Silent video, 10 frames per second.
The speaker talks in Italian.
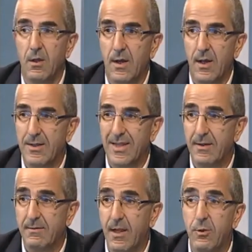
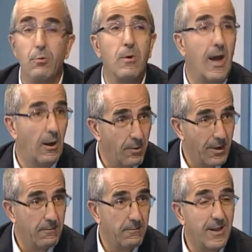attrezzato
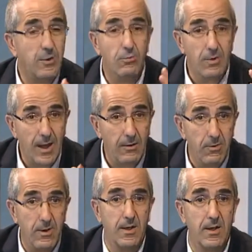un'aula, hanno fatto
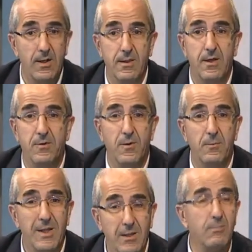un'aula, l'hanno
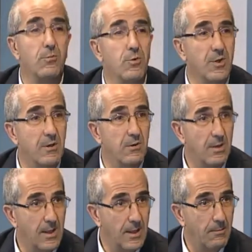trasformata in museo
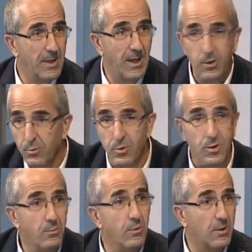dell'amianto, esatto.
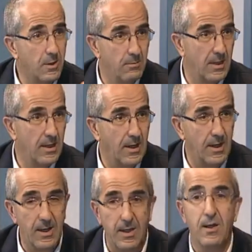museo
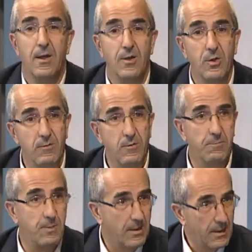multimediale dove
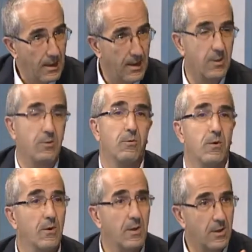ospitare
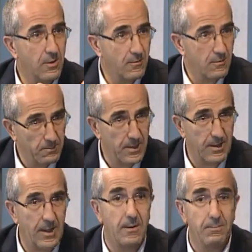scuole, dove
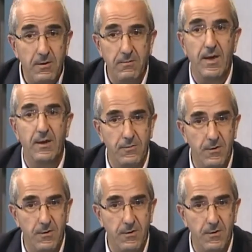ospitare per fare